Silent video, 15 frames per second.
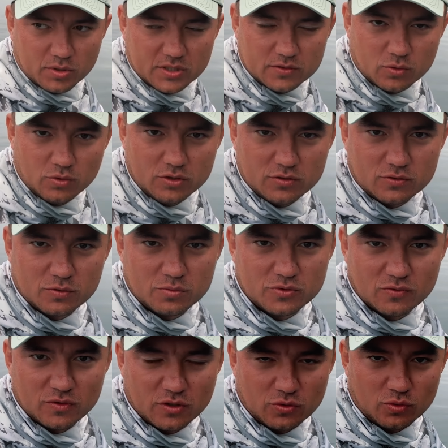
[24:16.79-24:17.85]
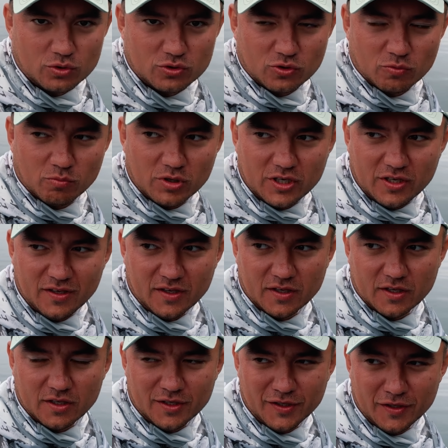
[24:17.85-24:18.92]
происходит, собственно, то, что мы
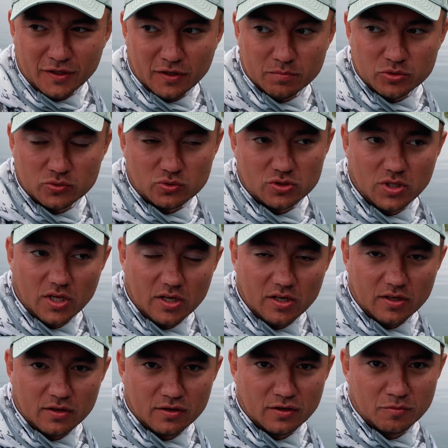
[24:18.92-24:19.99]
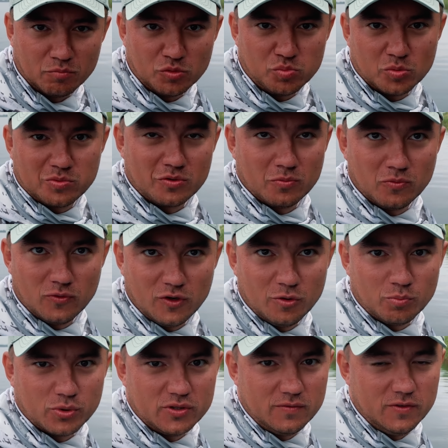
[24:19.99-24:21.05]
и обсуждали. Э, мы
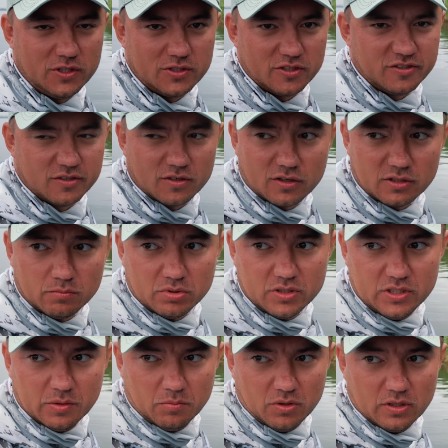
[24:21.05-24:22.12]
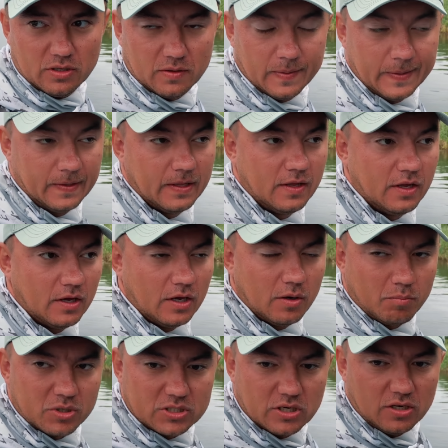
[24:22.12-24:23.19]
попробовали потвичить, рыбы не было,
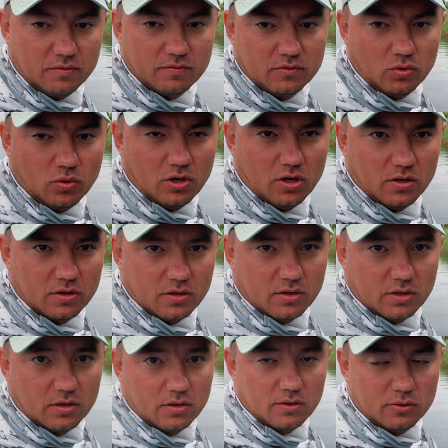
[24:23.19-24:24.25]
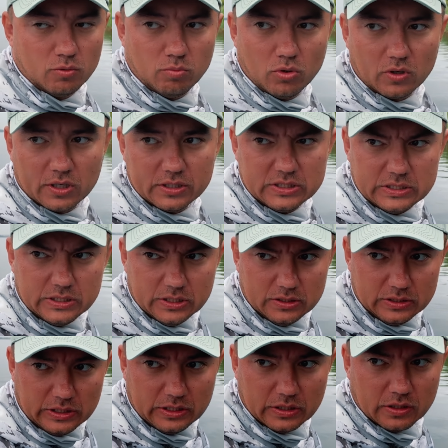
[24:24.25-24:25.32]
пошли вдоль э, глубокой
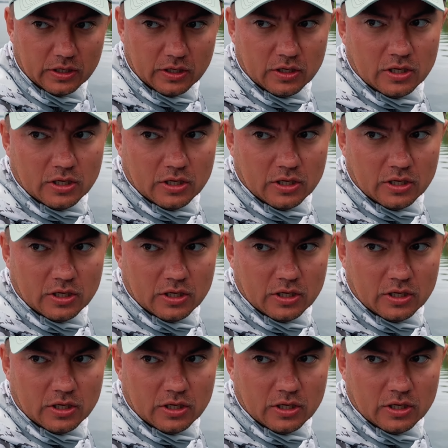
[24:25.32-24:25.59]
стенки.